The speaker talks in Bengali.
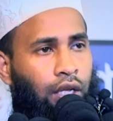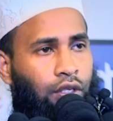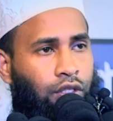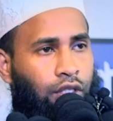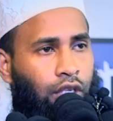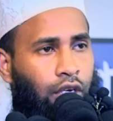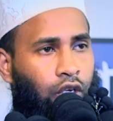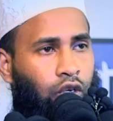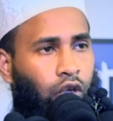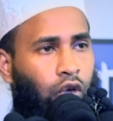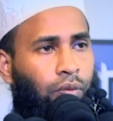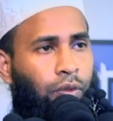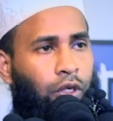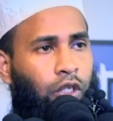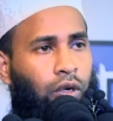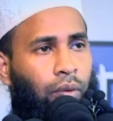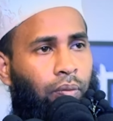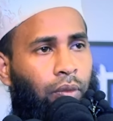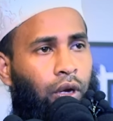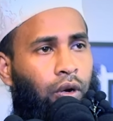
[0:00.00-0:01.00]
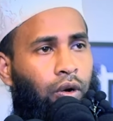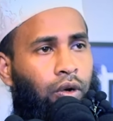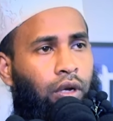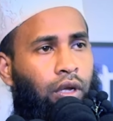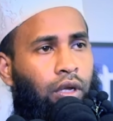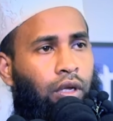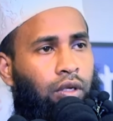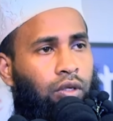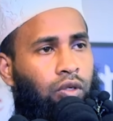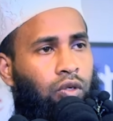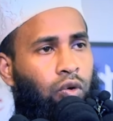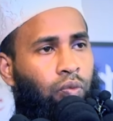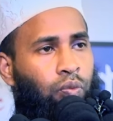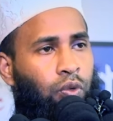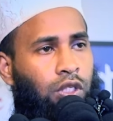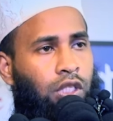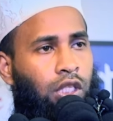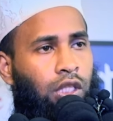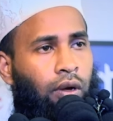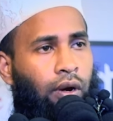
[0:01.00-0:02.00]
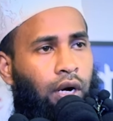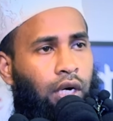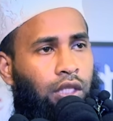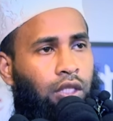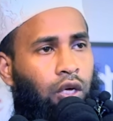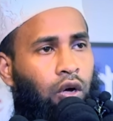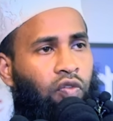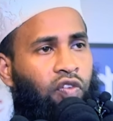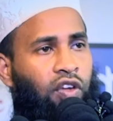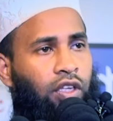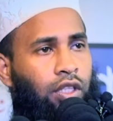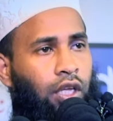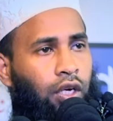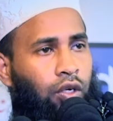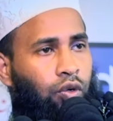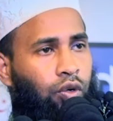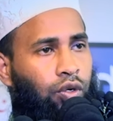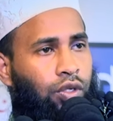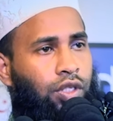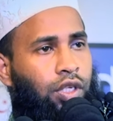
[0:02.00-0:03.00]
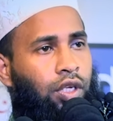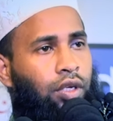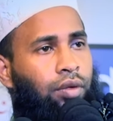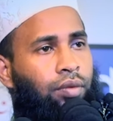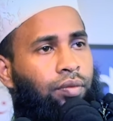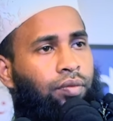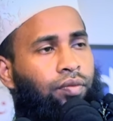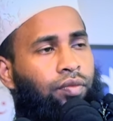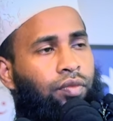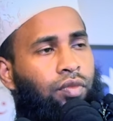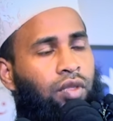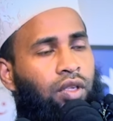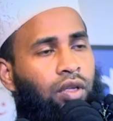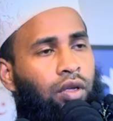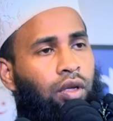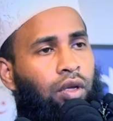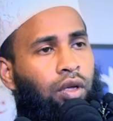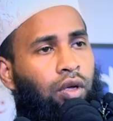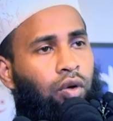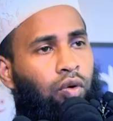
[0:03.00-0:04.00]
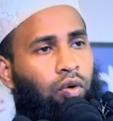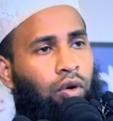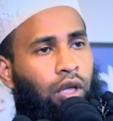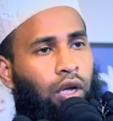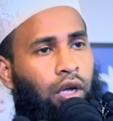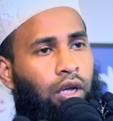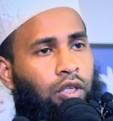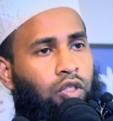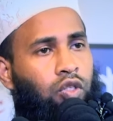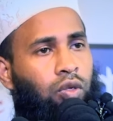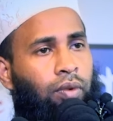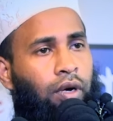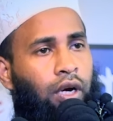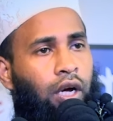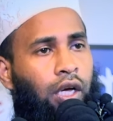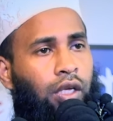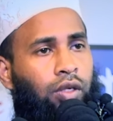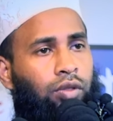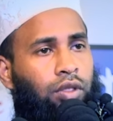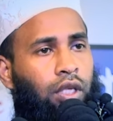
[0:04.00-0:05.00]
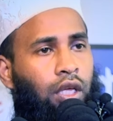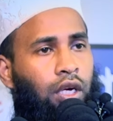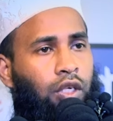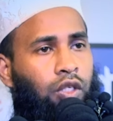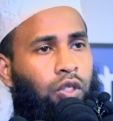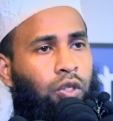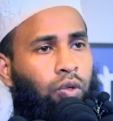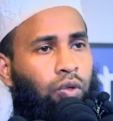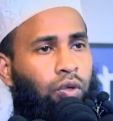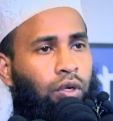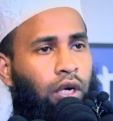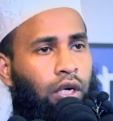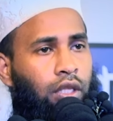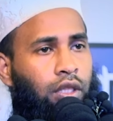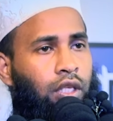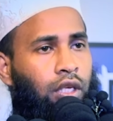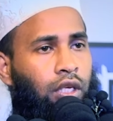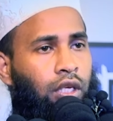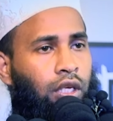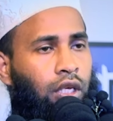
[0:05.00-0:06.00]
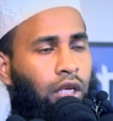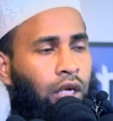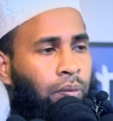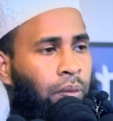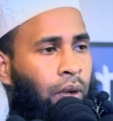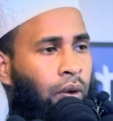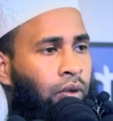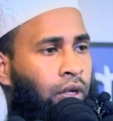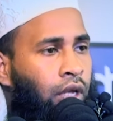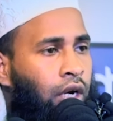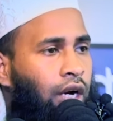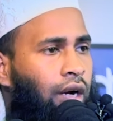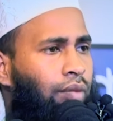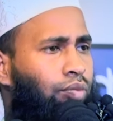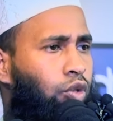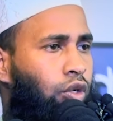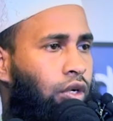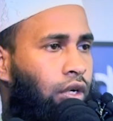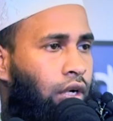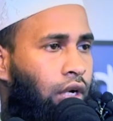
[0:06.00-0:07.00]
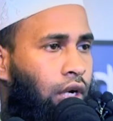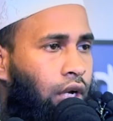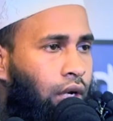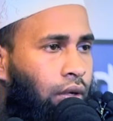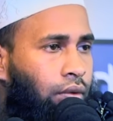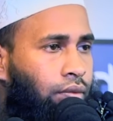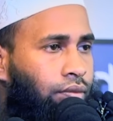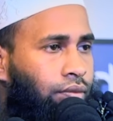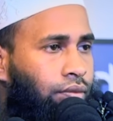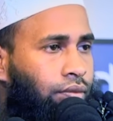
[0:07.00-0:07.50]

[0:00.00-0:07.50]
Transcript: আজকের এই কর্মী সম্মেলনে উপস্থিত হওয়ার তৌফিক দান করেছেন ওই আল্লাহ সুবাহতালার শুক্রিয়ার্থে একবার উড়ি আলহামদুলিল্লাহ